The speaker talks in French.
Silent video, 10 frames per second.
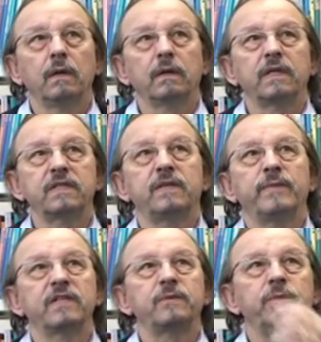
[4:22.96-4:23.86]
Qu'est-ce qui
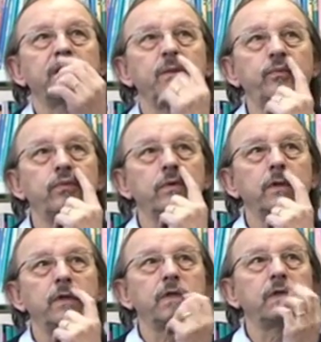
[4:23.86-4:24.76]
m'a inspiré
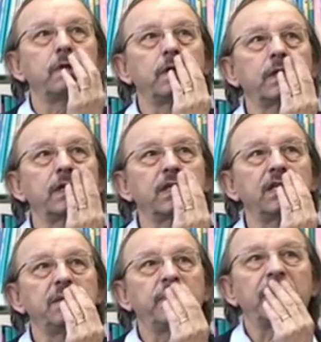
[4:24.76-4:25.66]
pour écrire
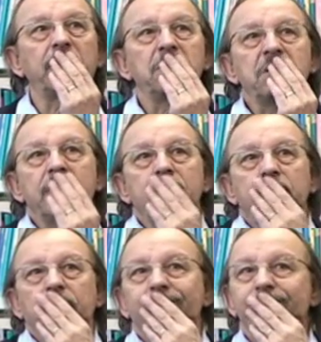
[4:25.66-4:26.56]
Cannibal
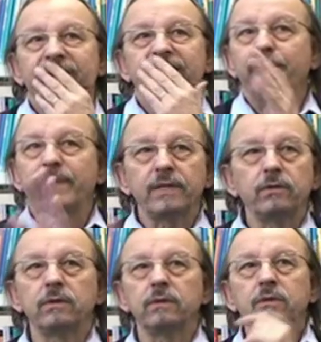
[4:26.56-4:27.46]
Il n'y a pas
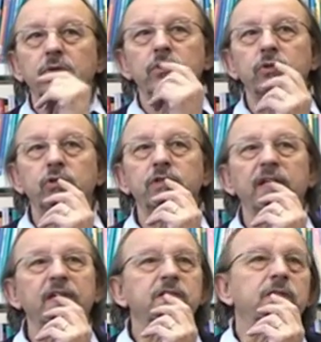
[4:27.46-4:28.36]
de, de,
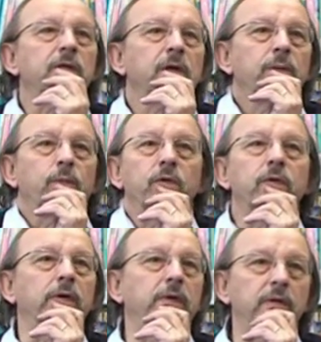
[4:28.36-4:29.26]
texte.
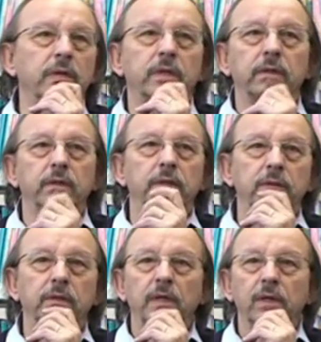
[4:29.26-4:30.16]
Bon,
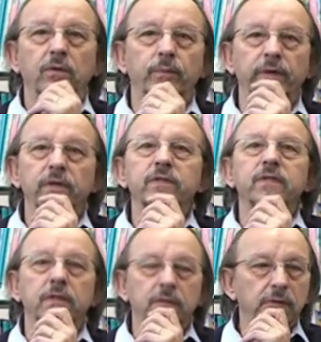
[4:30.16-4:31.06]
on pense
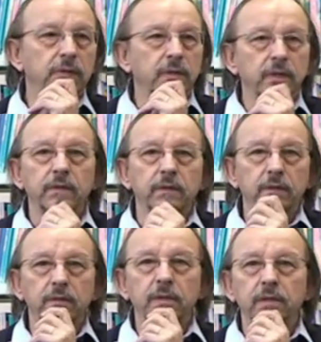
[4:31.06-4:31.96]

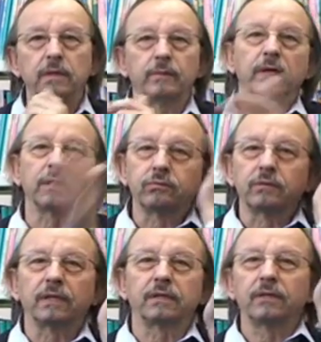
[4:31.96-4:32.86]
euh, comment, à tout
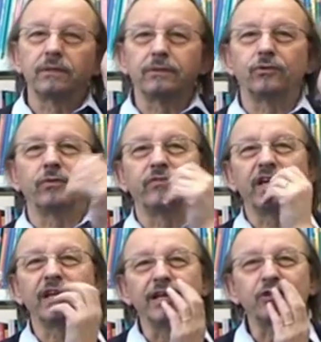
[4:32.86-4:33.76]
un tas de,
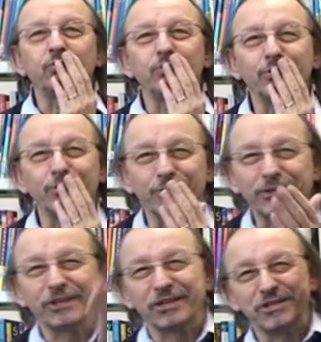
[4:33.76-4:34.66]
vieilles lectures, de
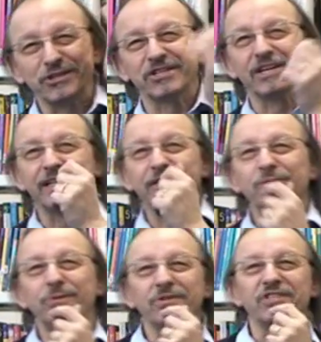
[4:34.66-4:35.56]
très très anciennes
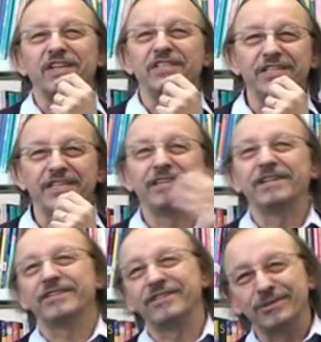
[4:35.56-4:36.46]
lectures, Zadig,
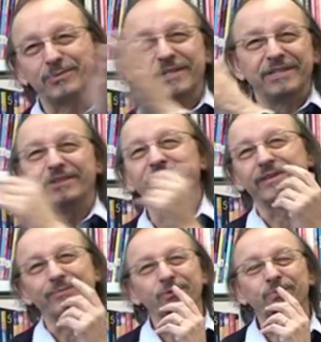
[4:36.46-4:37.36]
ainsi de suite. Enfin,
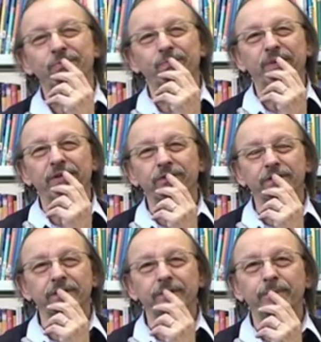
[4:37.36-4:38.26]
bon, plein de,
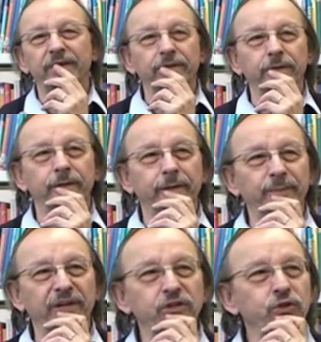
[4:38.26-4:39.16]
plein de,
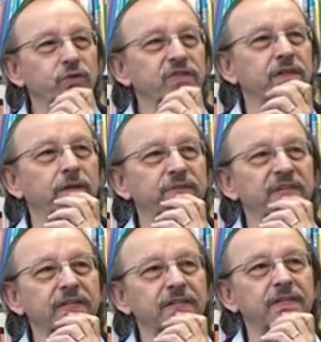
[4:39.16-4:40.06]
plein de choses comme
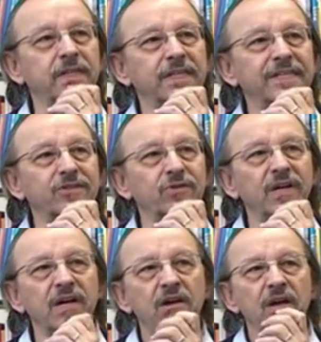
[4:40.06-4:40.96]
ça qui, sont
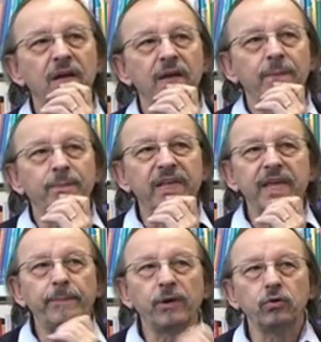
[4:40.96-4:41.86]
là. Mais il n'y
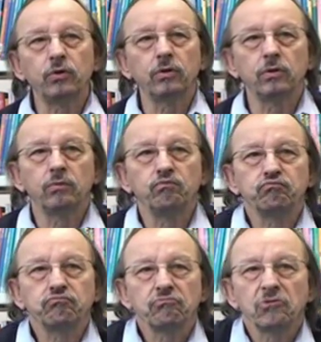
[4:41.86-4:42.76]
a pas eu de.
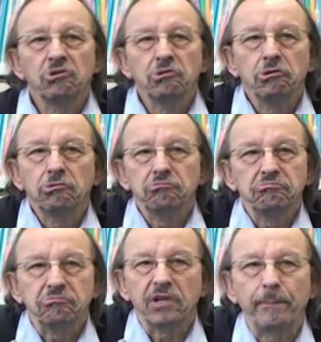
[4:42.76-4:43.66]

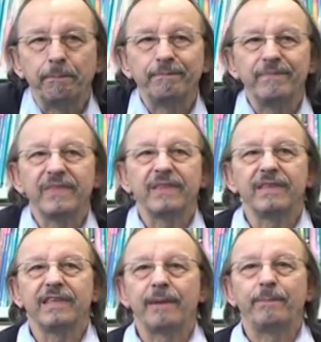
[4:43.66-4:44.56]
Il
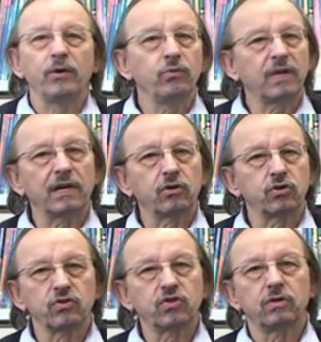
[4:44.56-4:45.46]
n'y a, pas eu quelque
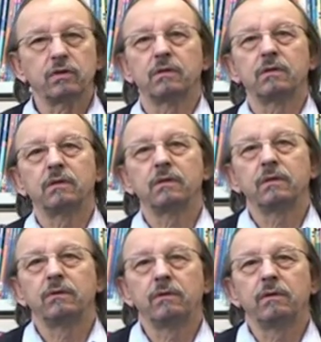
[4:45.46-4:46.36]
chose
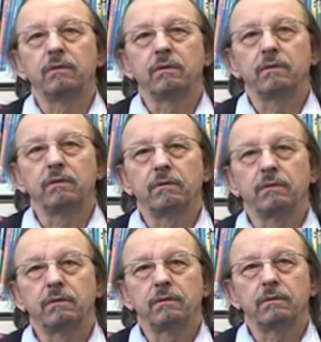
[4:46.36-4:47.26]
de.
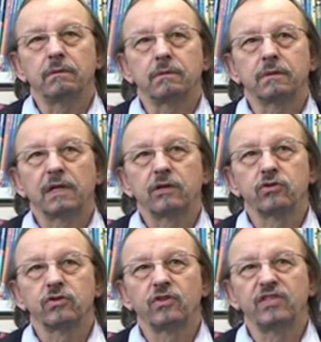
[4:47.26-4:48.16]
quelque
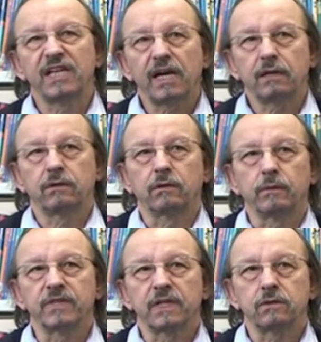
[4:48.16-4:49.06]
chose de direct
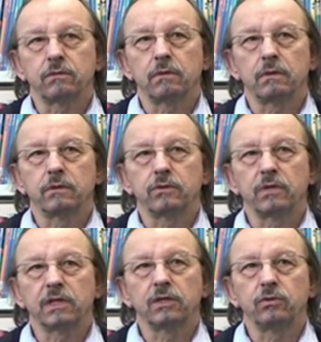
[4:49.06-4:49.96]
comme ça sur, sur
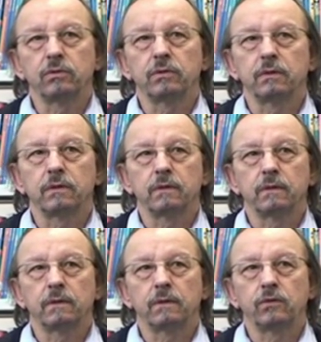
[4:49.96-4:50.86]
l'écriture de,
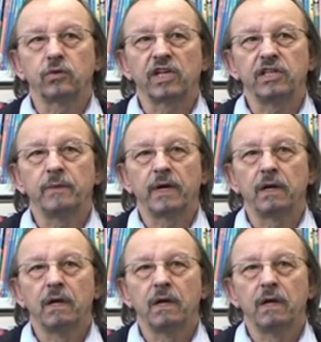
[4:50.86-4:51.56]
de Cannibal.